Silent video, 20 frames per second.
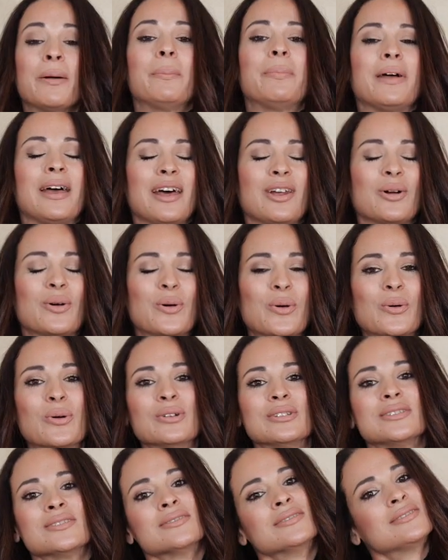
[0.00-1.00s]
per
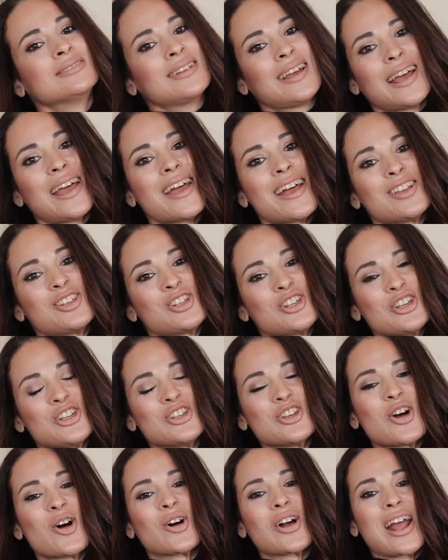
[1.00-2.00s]
un eh,
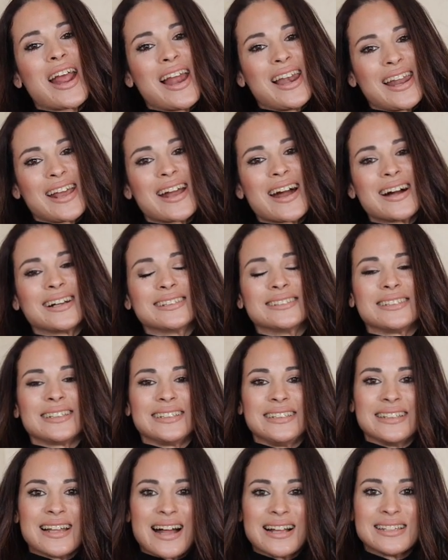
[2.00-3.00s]
cignon elegante
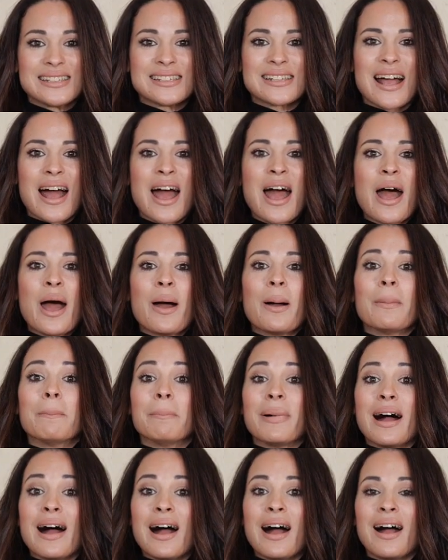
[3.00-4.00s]
di danza,
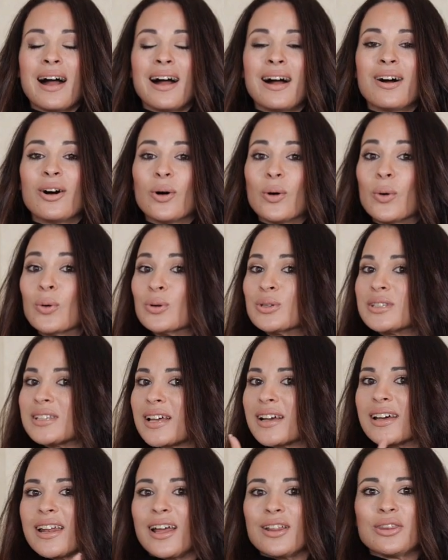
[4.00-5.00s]
ma un
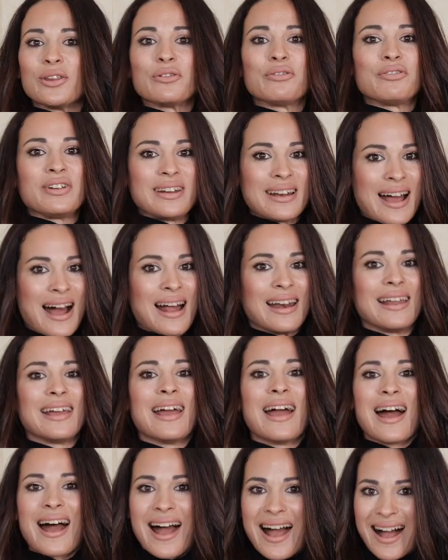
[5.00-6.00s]
segreto finale
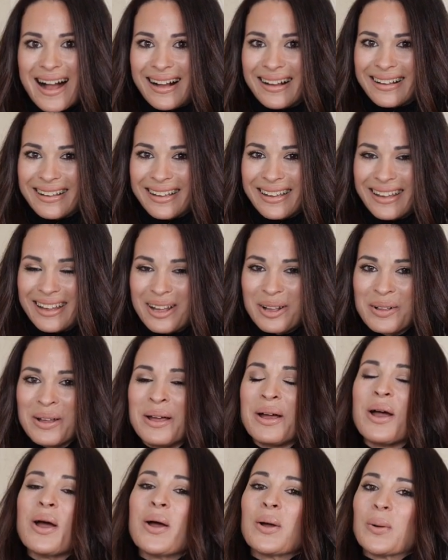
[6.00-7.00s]

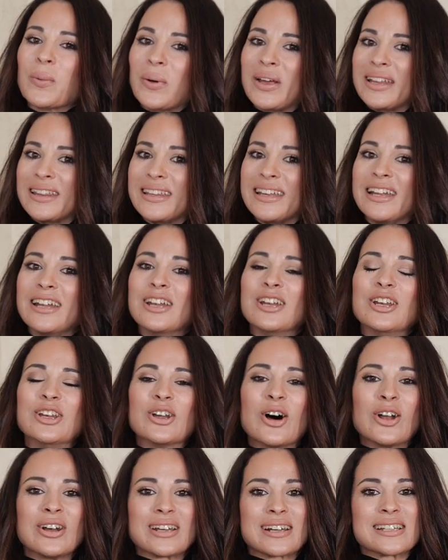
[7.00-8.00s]
anche. Quindi
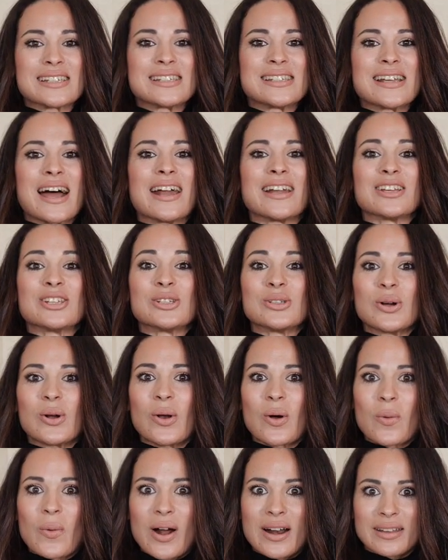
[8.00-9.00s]
non restare
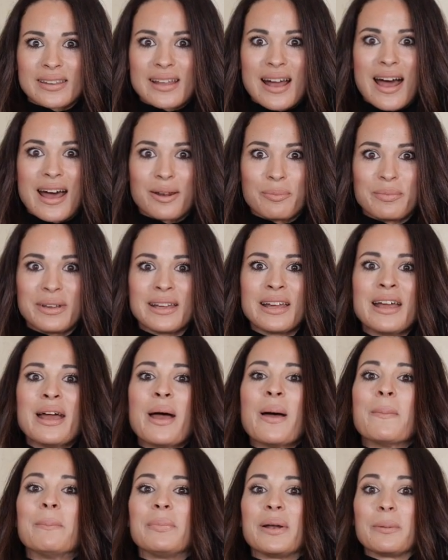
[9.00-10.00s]
solo a guardarmi,
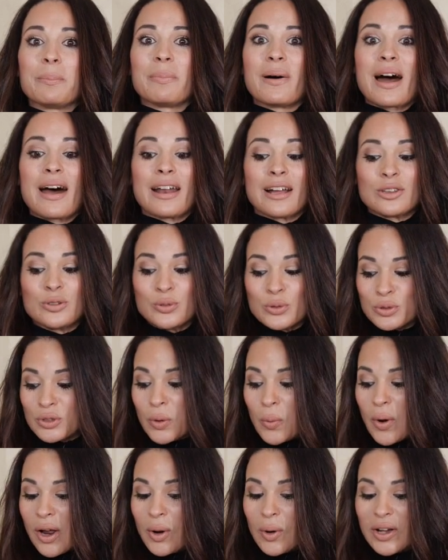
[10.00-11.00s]
prepara
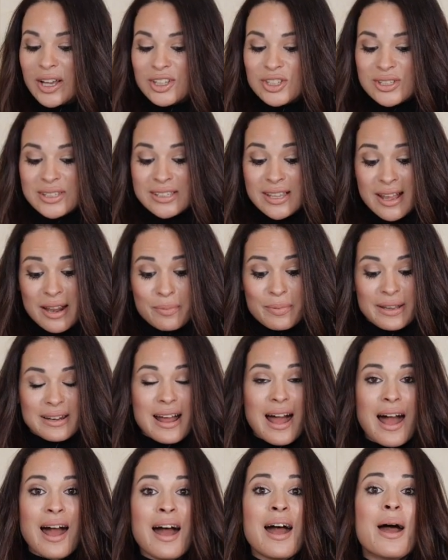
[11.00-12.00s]
tutto quello che ci
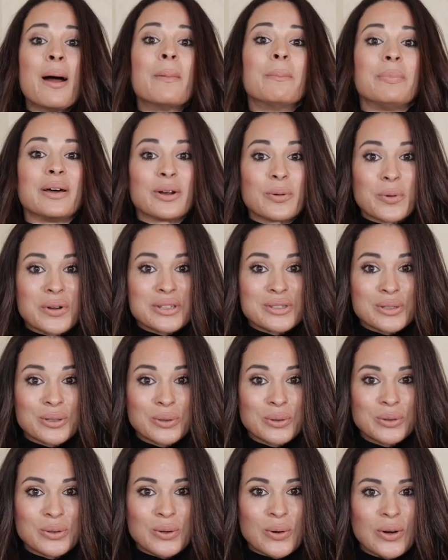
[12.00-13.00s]
servirà per questo
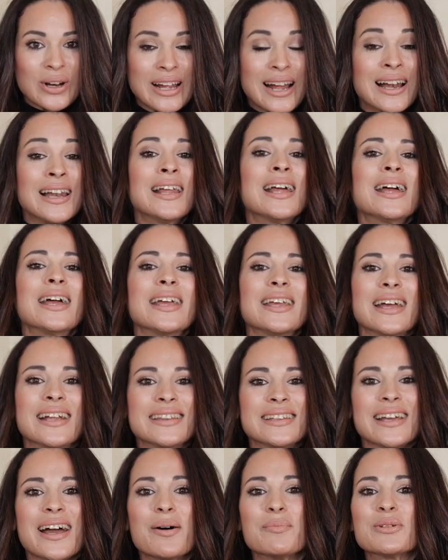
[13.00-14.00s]
tutorial e
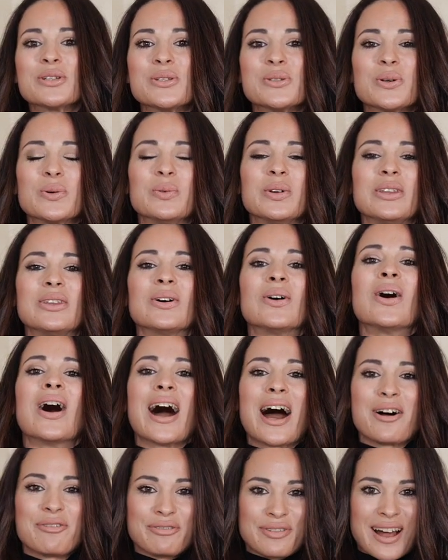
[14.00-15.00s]
andiamo subito
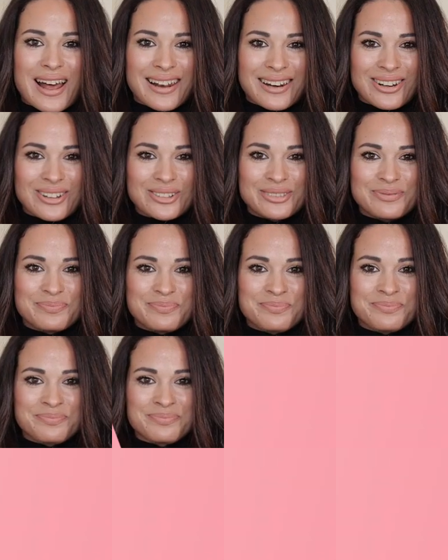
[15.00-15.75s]
a farlo.